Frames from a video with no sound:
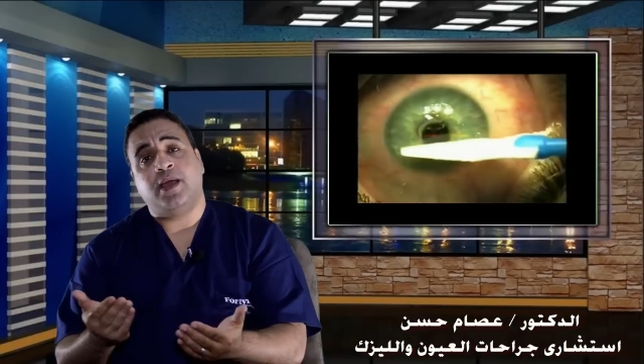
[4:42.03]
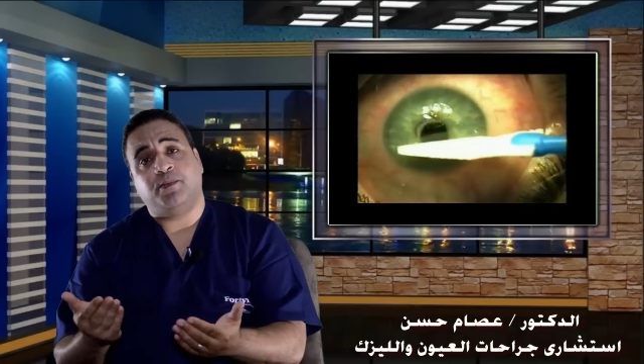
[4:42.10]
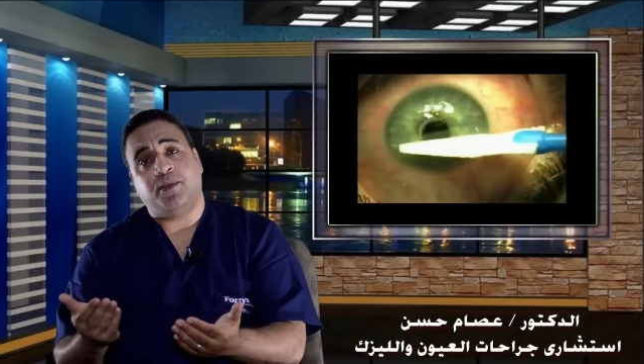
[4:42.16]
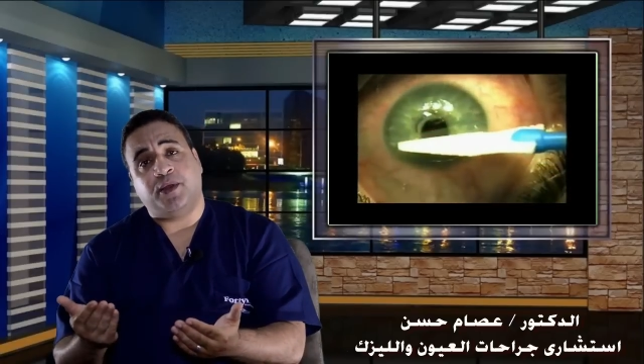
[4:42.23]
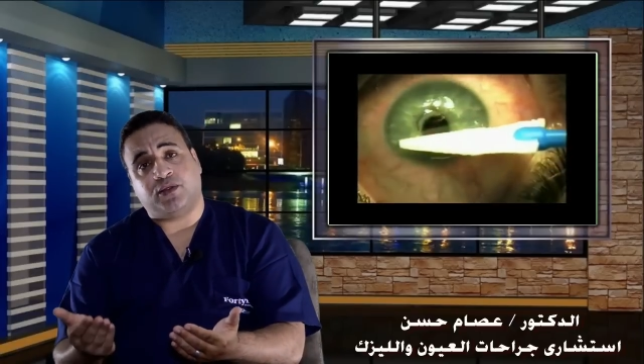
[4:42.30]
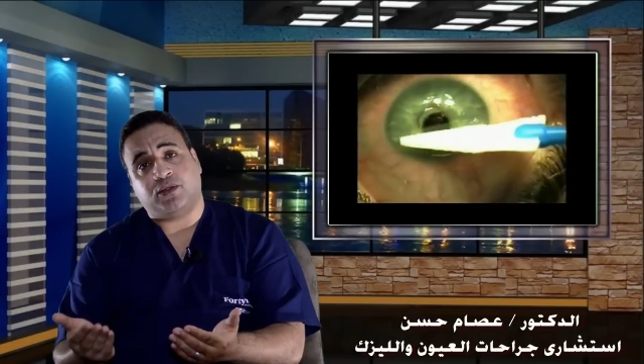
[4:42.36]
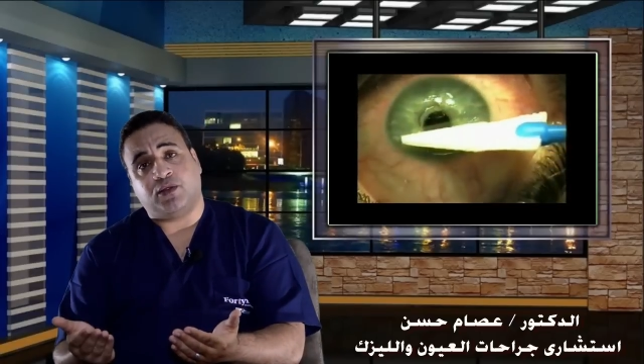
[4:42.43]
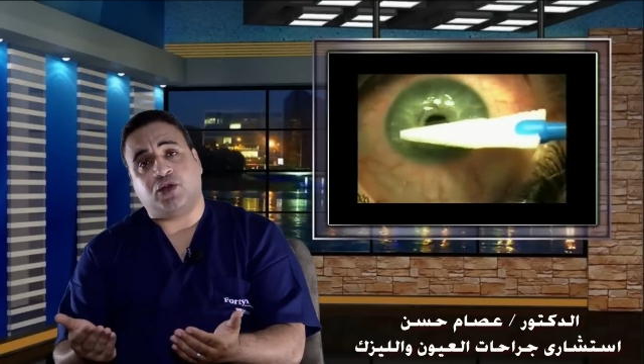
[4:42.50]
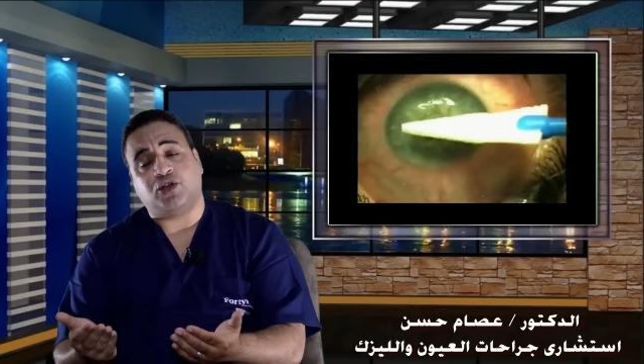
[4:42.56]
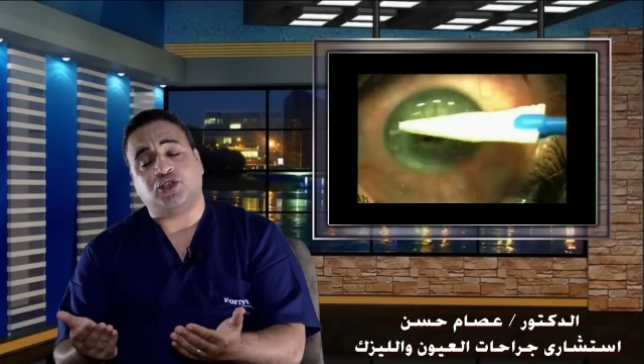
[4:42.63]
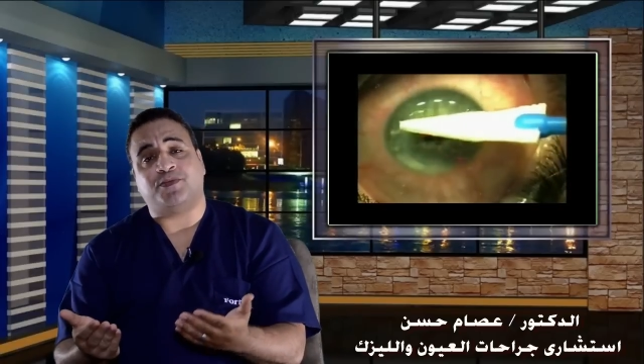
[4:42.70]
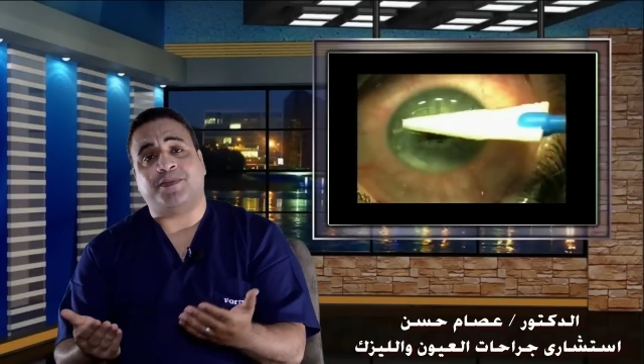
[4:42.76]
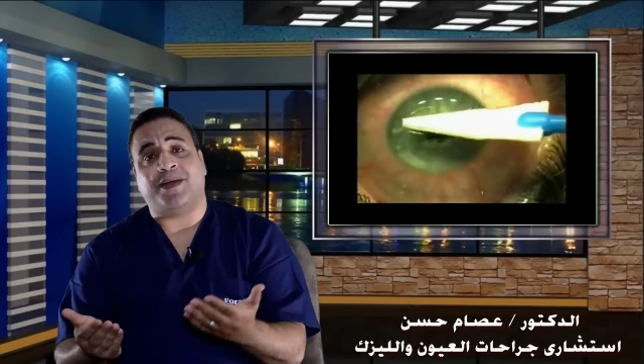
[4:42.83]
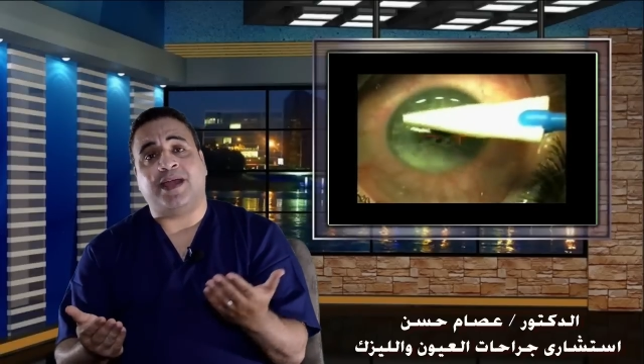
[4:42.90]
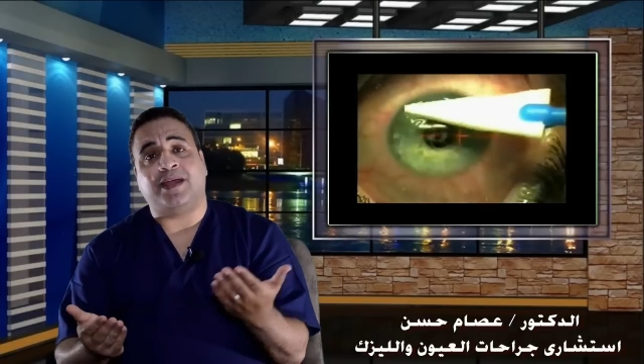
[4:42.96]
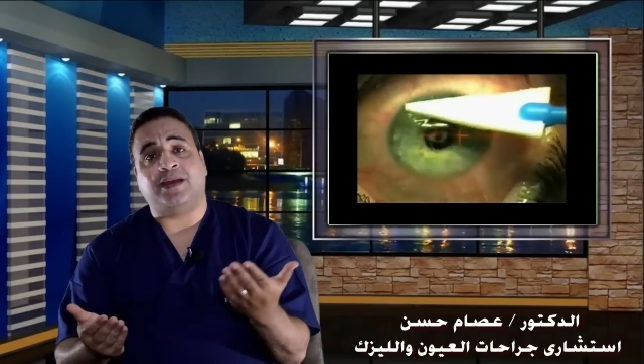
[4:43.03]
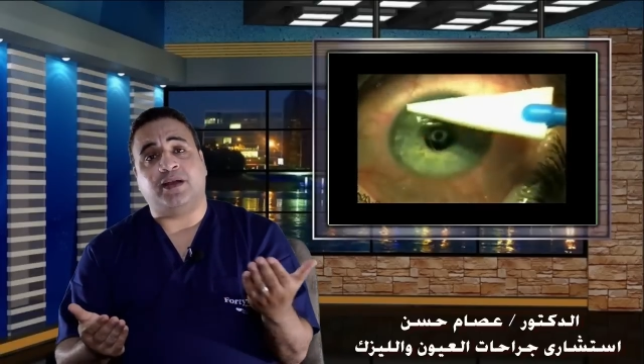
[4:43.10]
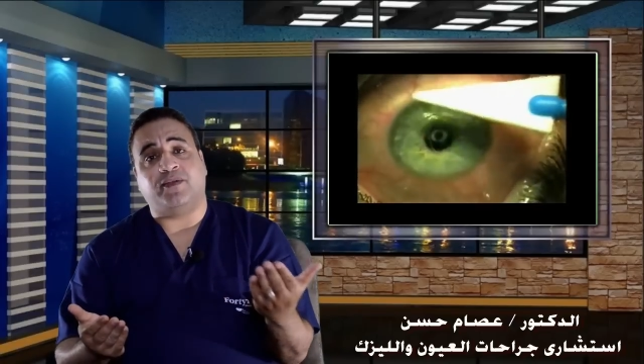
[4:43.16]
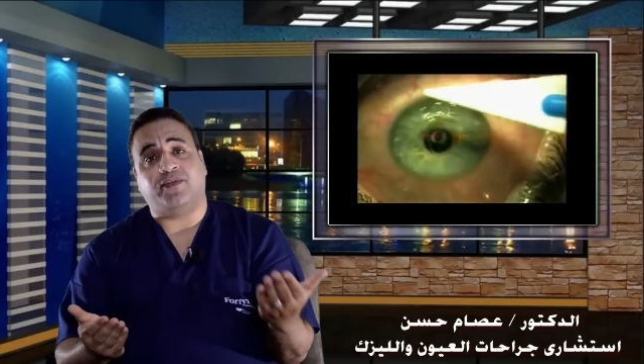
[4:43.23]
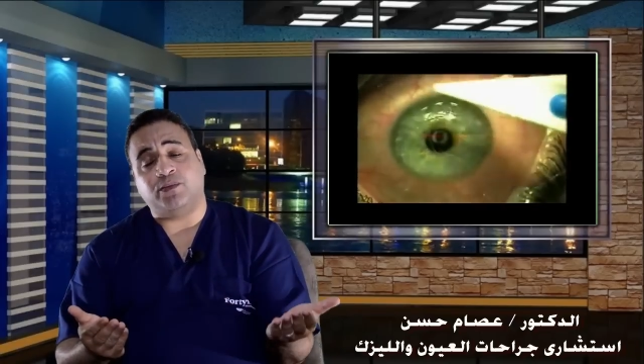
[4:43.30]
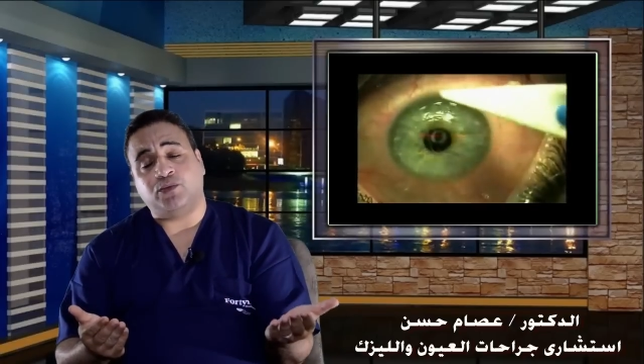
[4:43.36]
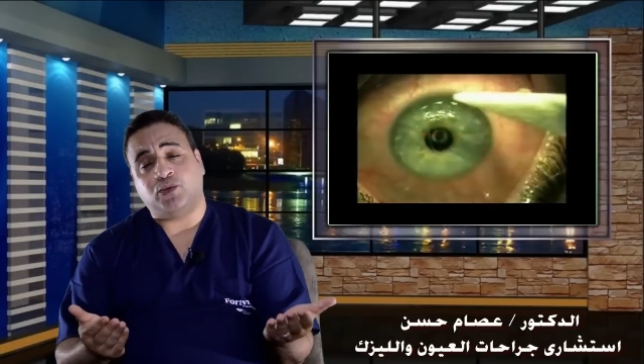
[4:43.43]
بنتناقش معاه ان
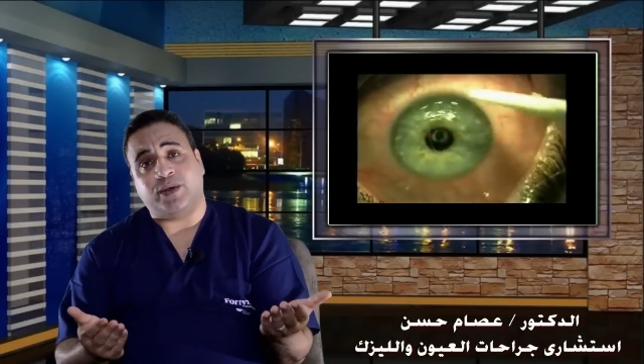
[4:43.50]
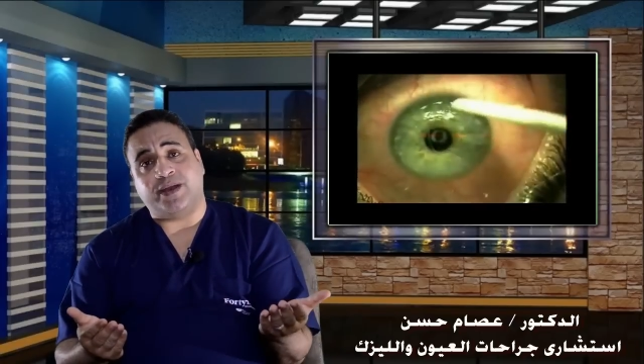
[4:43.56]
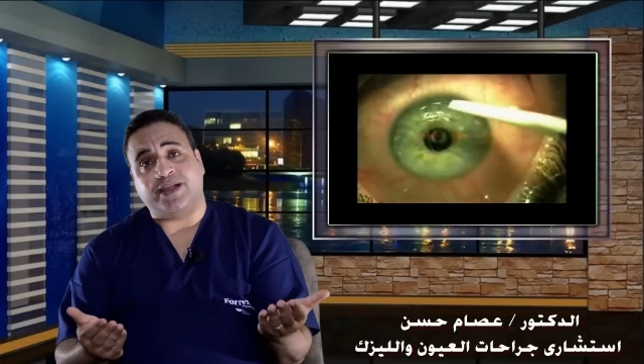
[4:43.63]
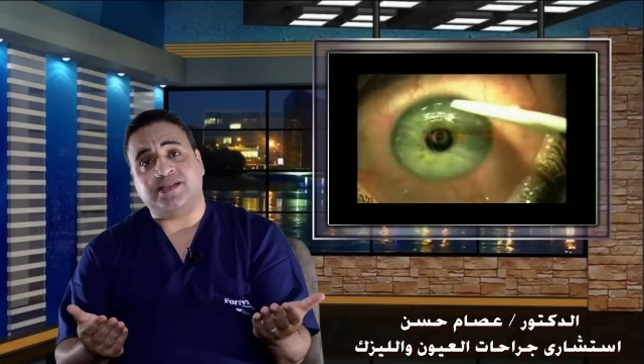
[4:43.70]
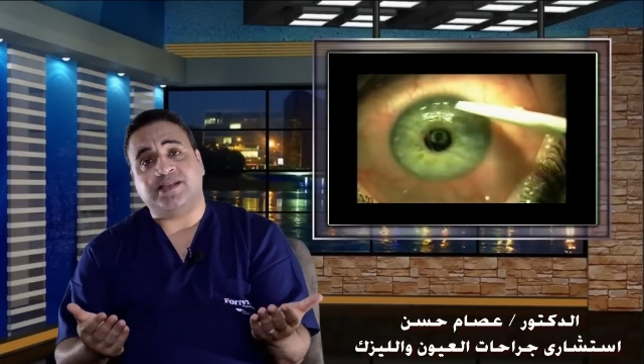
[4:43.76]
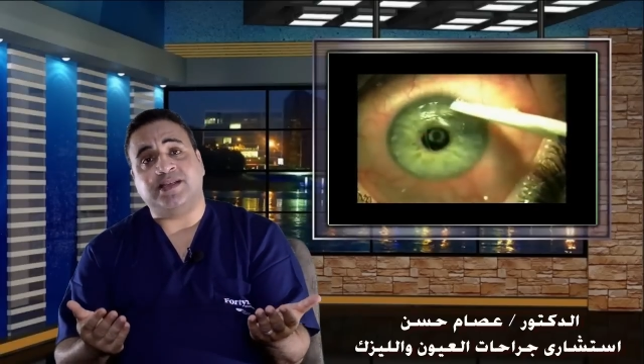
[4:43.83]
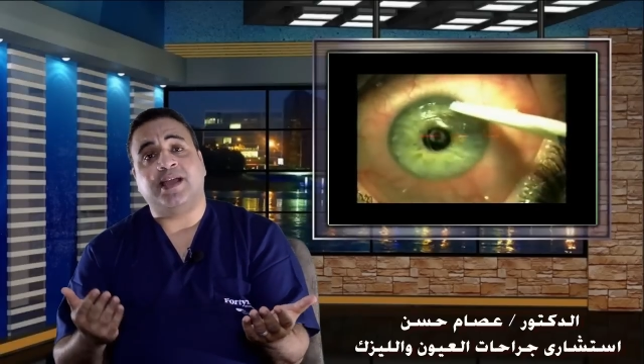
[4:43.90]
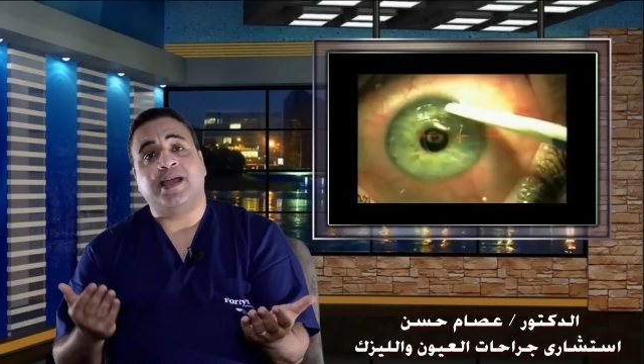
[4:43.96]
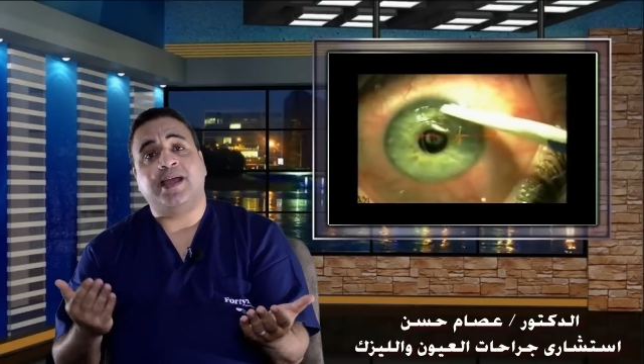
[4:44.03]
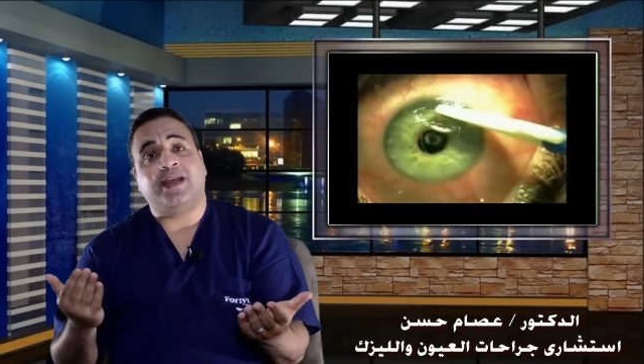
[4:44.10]
الفيمتو ليزك